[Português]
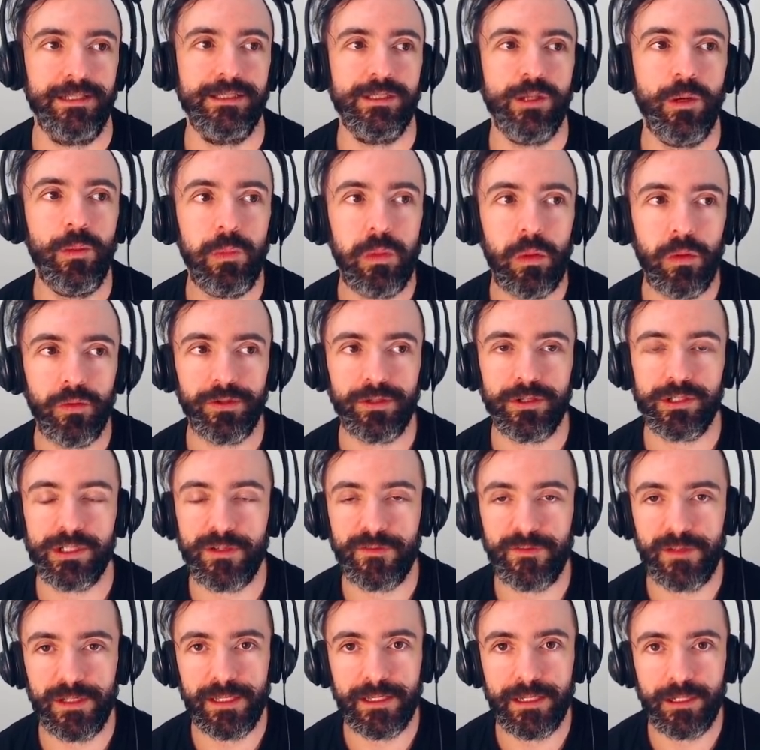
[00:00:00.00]
esse é um ponto que eu
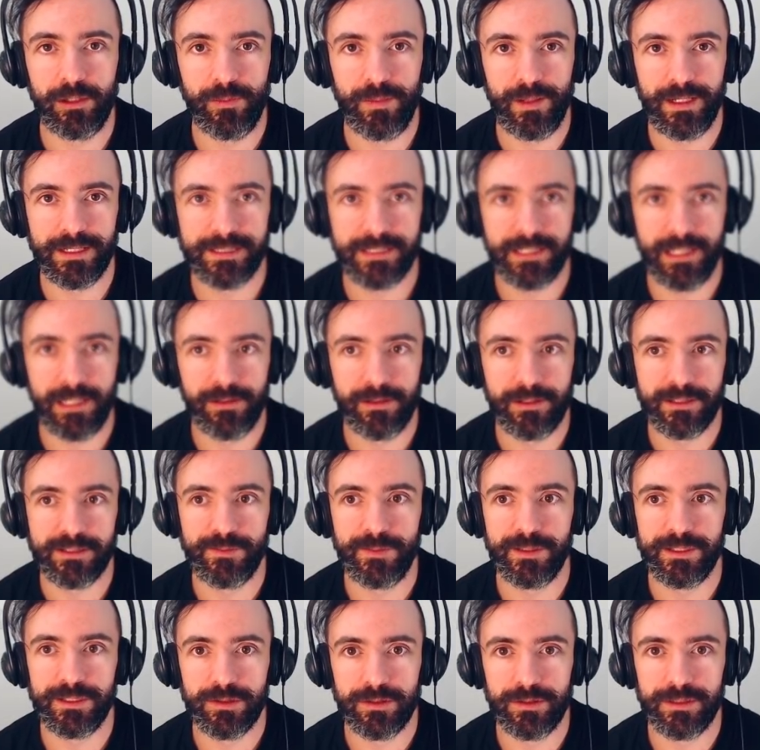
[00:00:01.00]
já falei aqui no passado, as
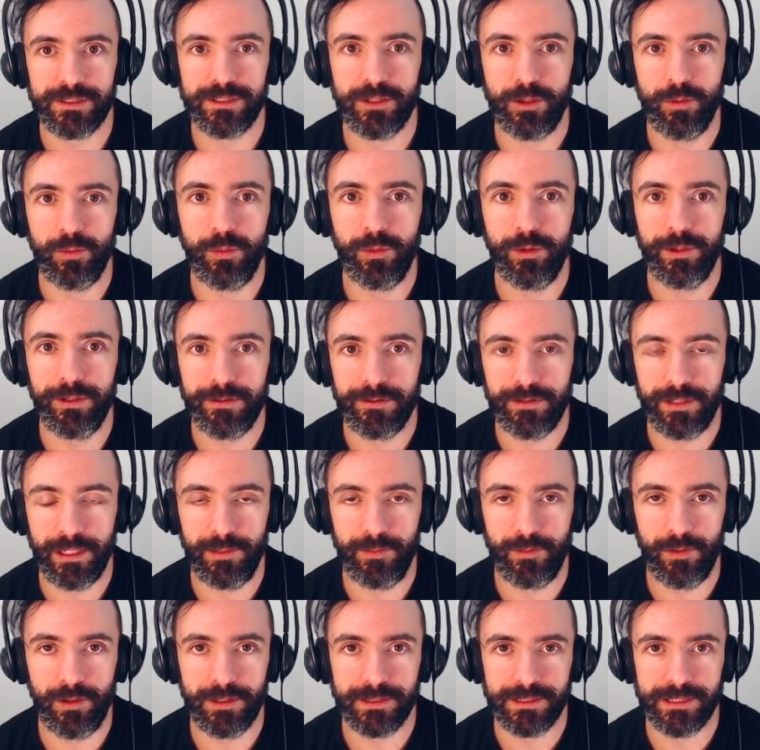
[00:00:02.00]
pessoas são muito
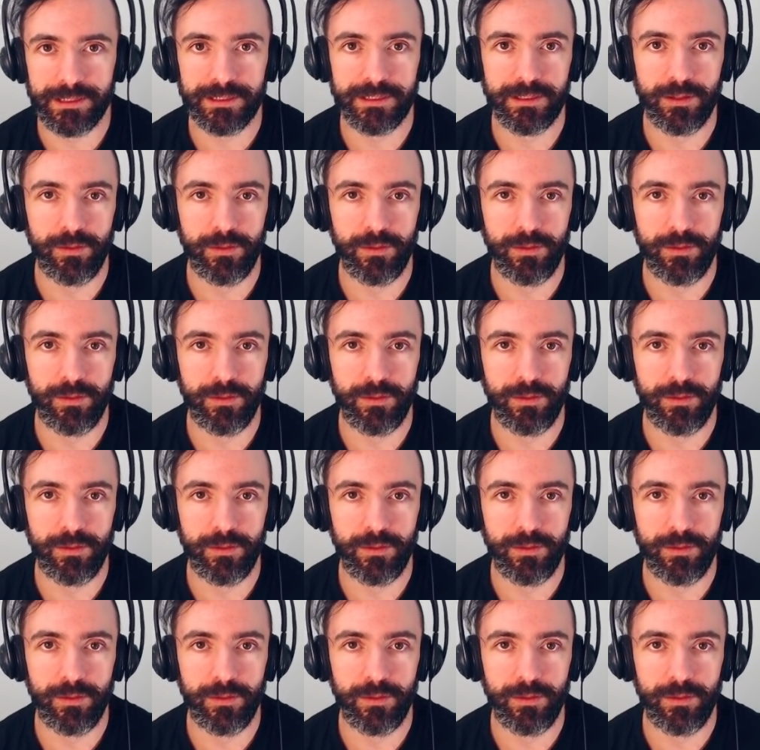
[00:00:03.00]
teimosas, são